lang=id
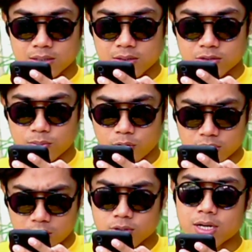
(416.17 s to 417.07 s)
Subrosa
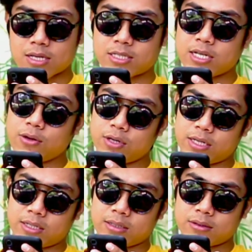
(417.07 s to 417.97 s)
oh enggak Sedo nih
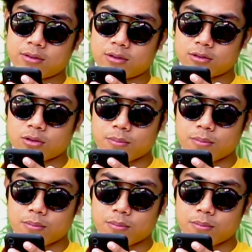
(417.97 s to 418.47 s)
untuk